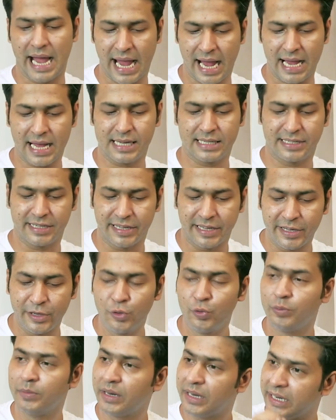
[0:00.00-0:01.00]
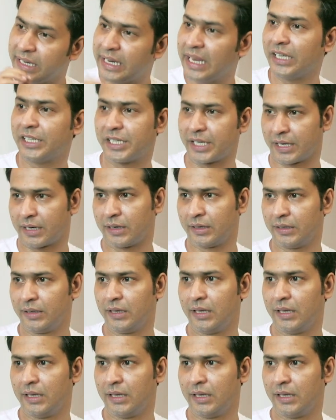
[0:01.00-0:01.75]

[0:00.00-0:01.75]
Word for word: অ্যাজ হিউম্যান নেচার